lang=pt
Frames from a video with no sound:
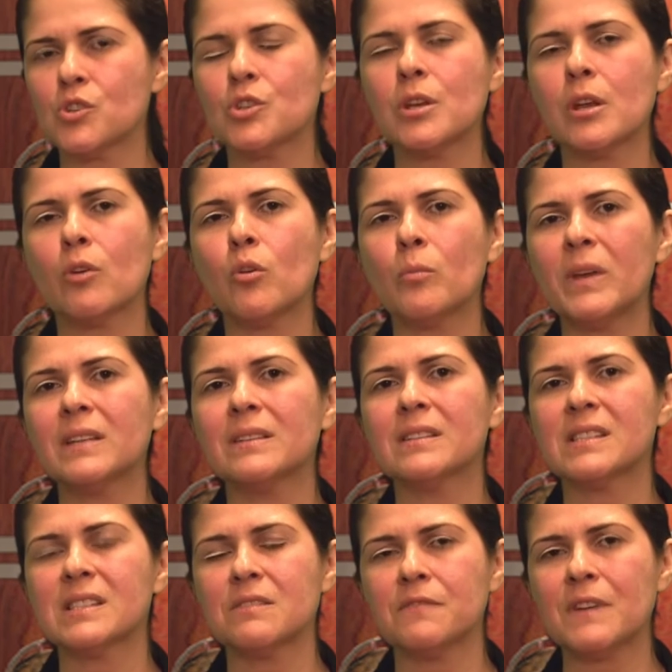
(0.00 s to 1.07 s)
a gente
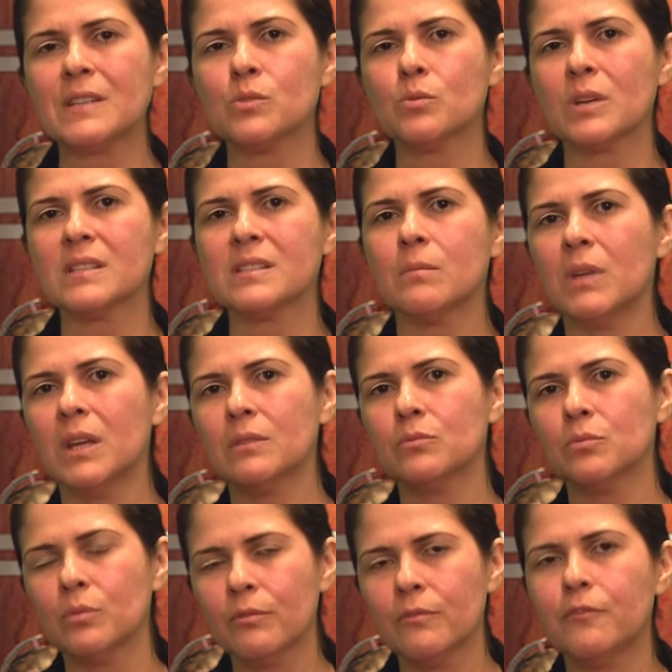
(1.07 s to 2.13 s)
recomenda que se faça o
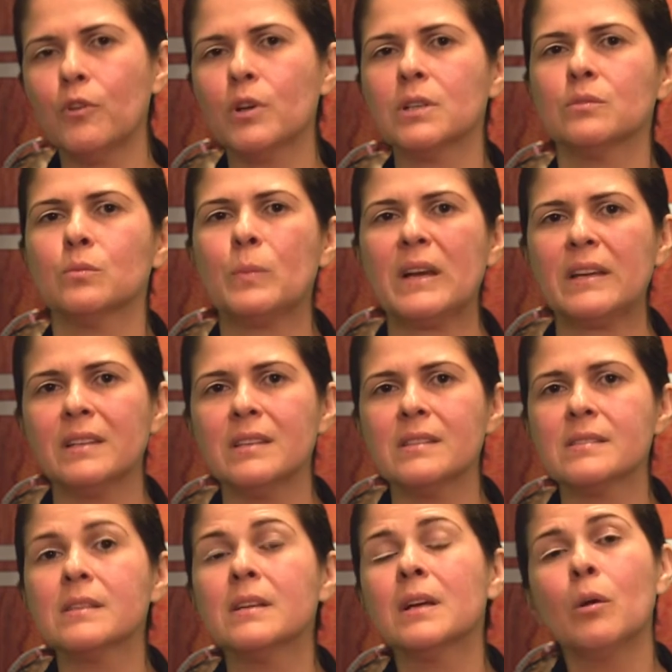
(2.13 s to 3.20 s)
casamento fora do
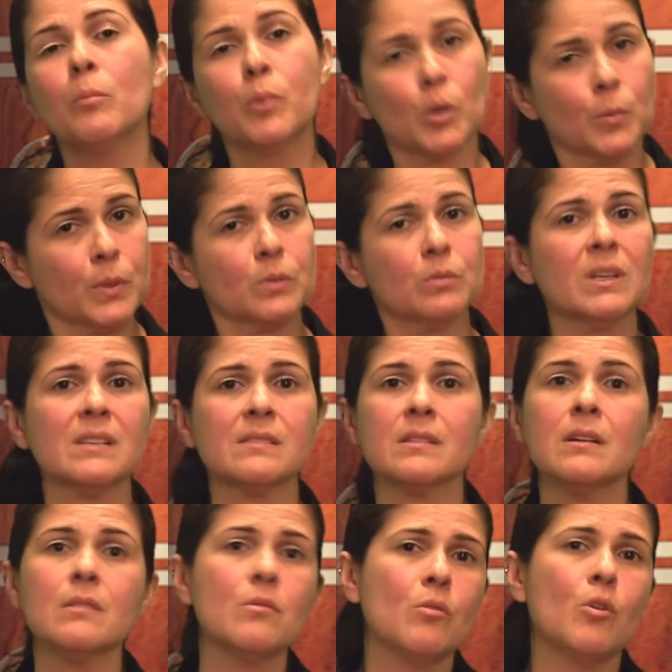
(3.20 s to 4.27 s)
país, por
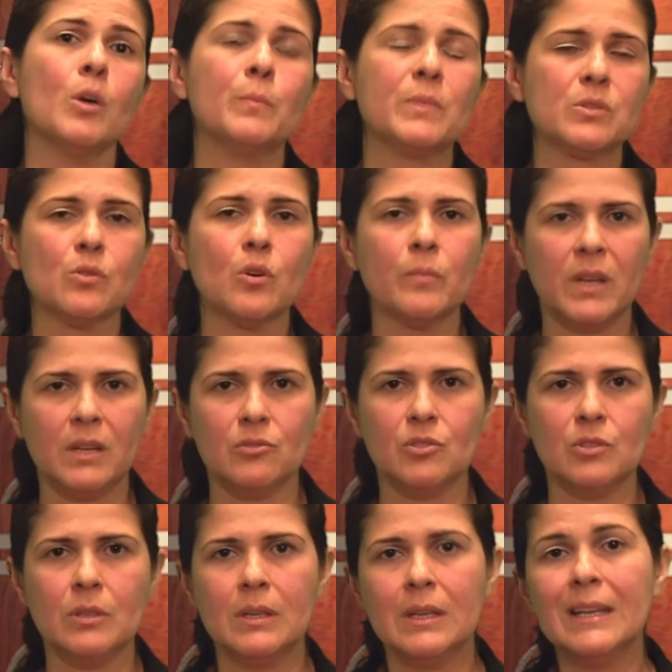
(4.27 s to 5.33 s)
procuração ou
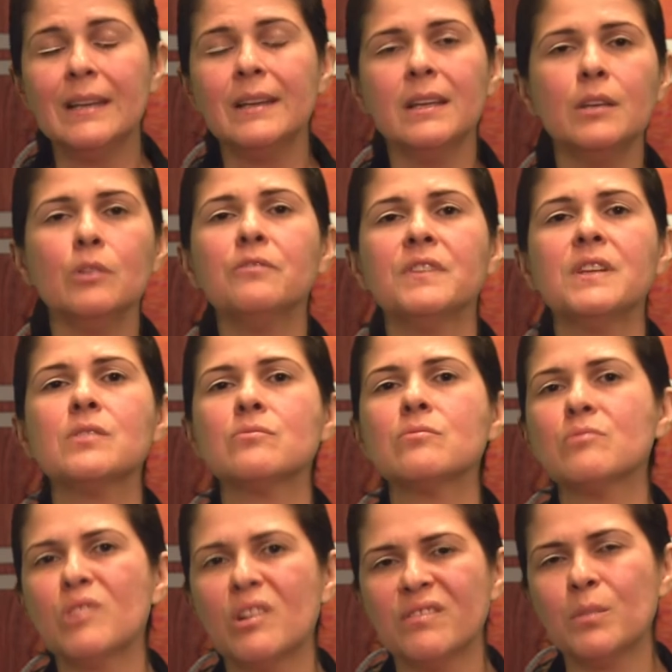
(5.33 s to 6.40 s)
pessoalmente. E o
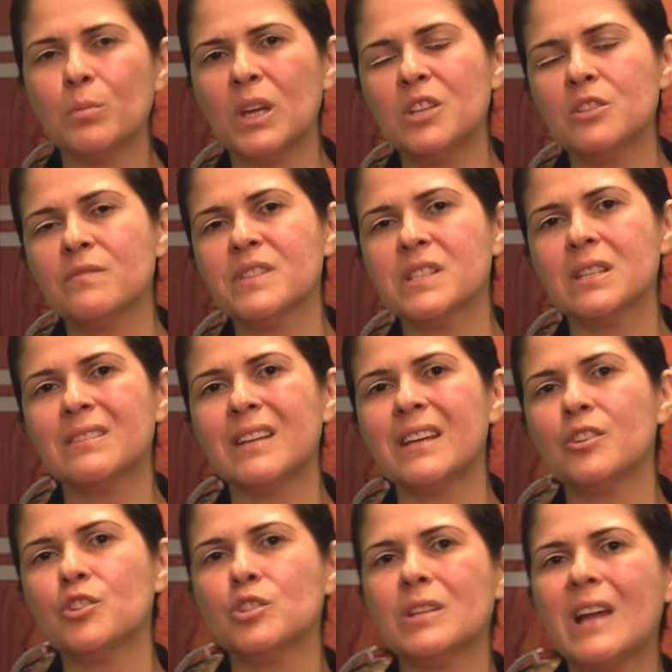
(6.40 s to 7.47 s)
visto, novamente, você
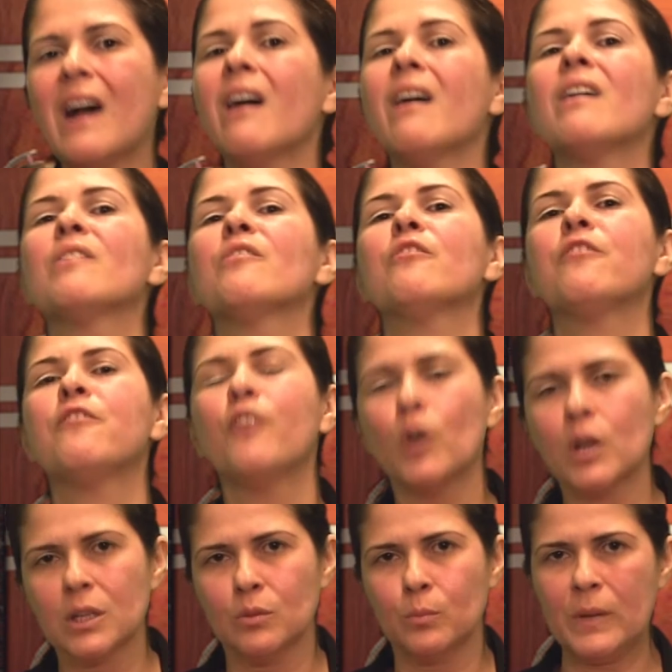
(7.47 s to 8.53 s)
tem que tirar
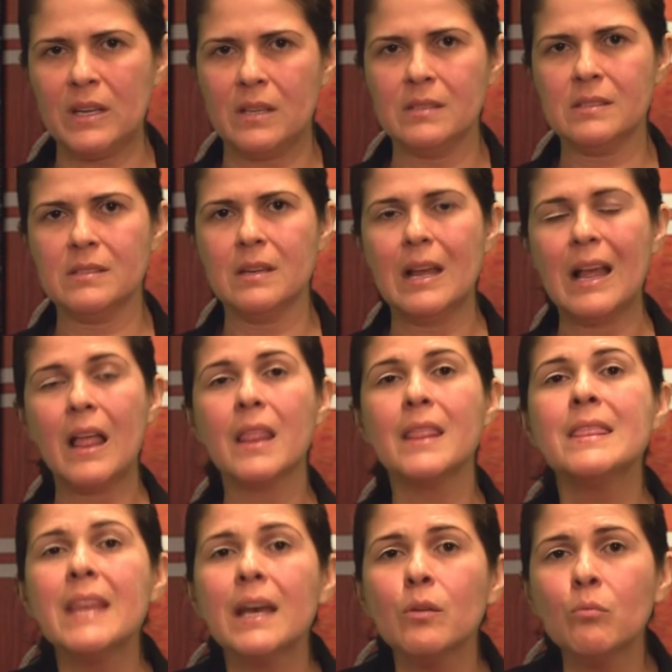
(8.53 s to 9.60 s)
fora do país.
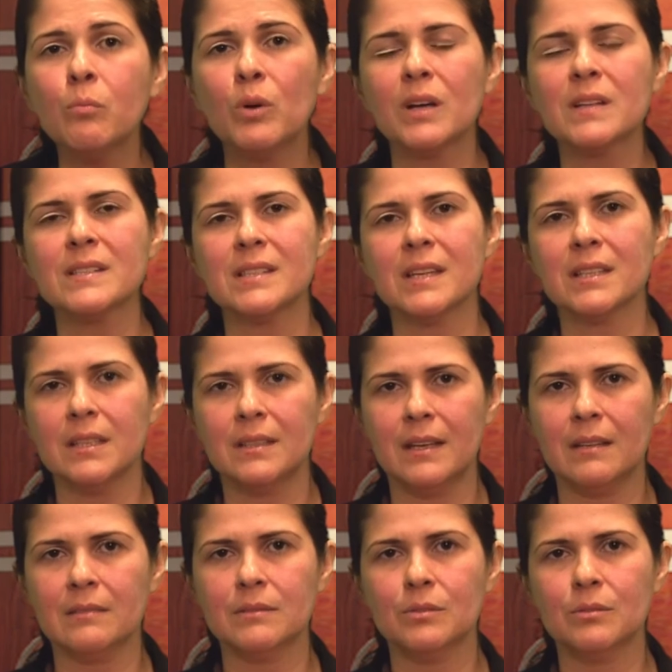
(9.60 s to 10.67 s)
Não pode ser aqui
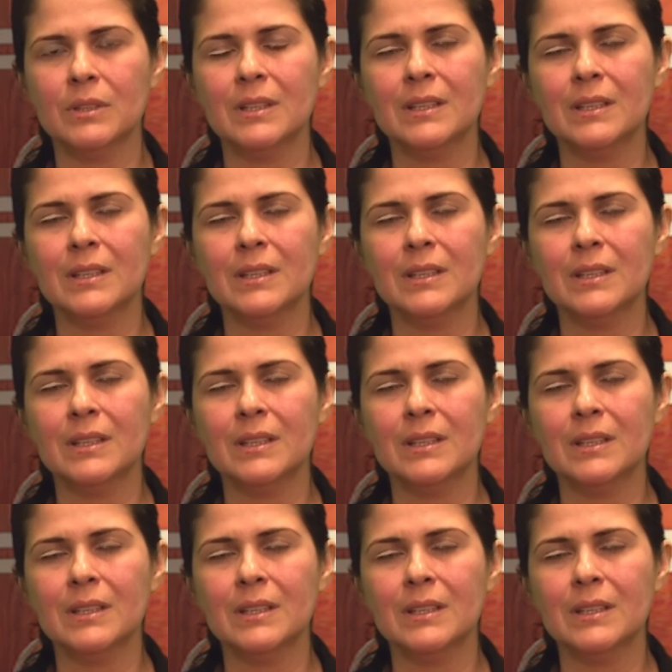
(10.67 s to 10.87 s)
dentro.